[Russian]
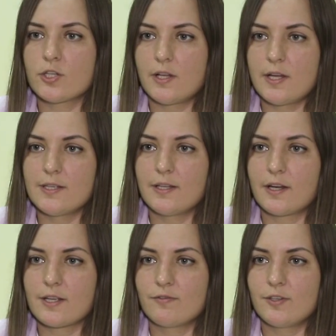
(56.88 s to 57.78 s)

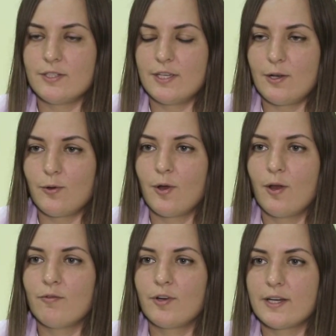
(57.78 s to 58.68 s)
Желательно раз в неделю
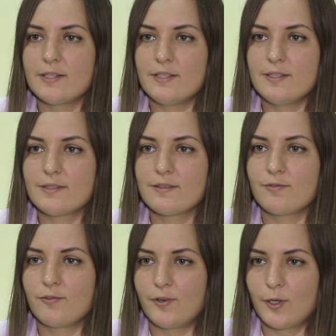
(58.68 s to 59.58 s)
выходить
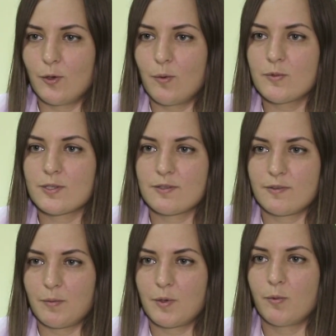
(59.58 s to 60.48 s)
вдвоем со
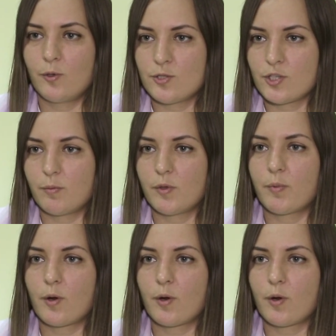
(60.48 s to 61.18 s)
своим ребеночком на